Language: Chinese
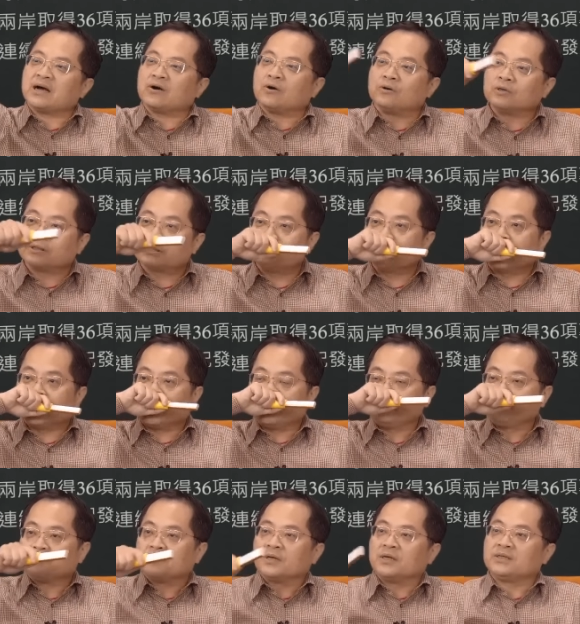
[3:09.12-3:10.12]
司哦，
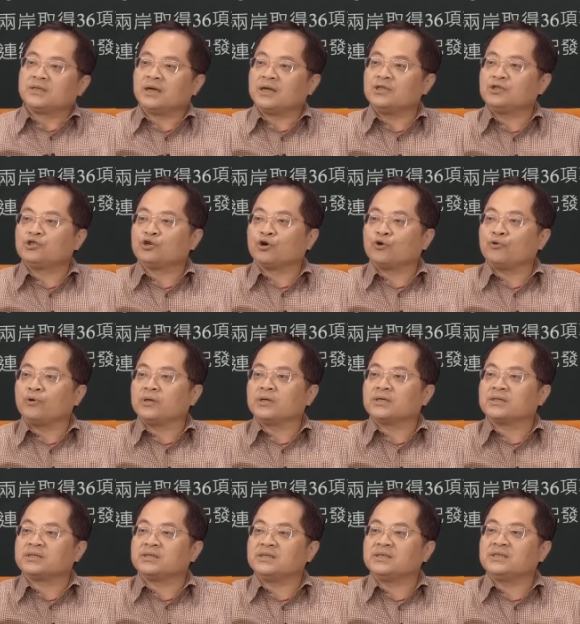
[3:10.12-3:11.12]
前九月的
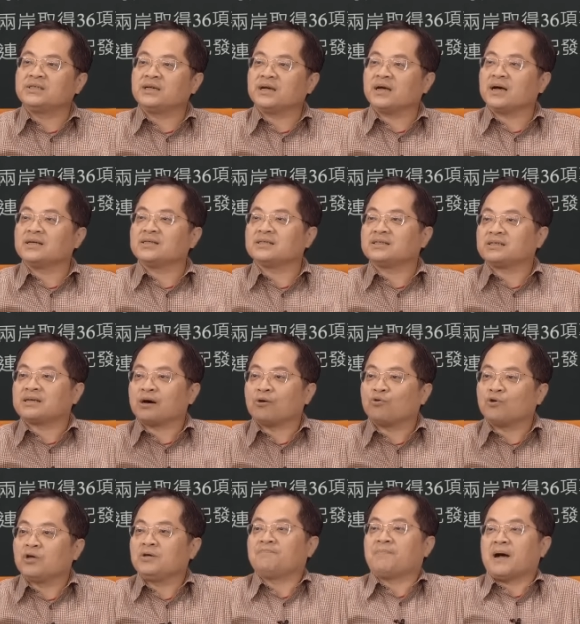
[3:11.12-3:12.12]
新接案超过
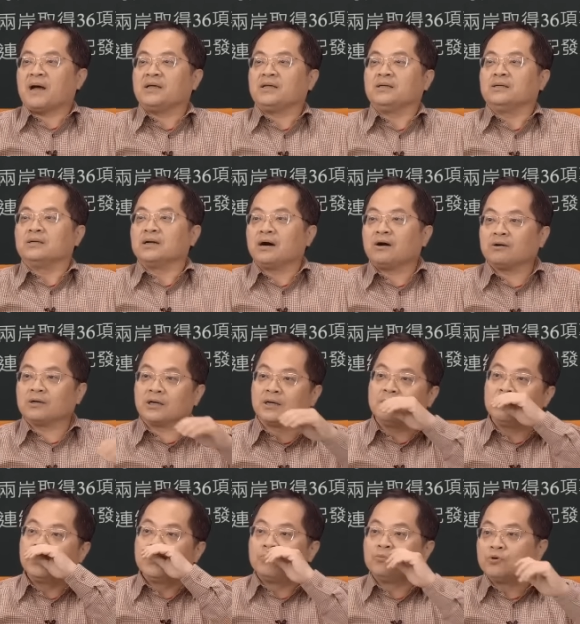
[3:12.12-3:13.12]
一百亿。然后呢，
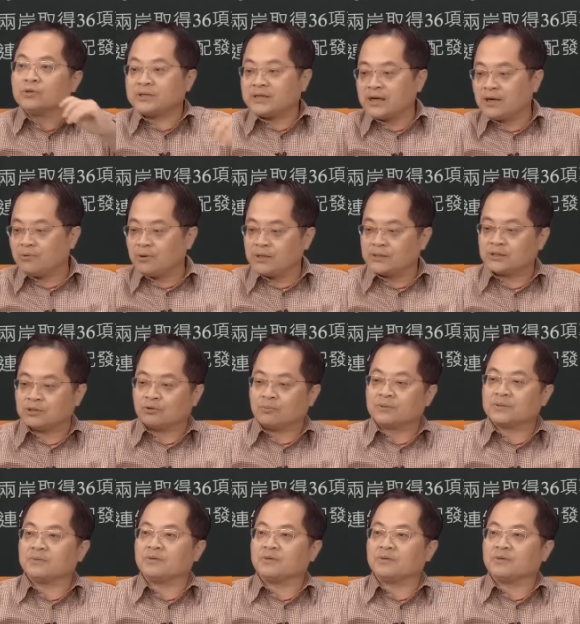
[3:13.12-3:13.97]
目前为止我们这边有一个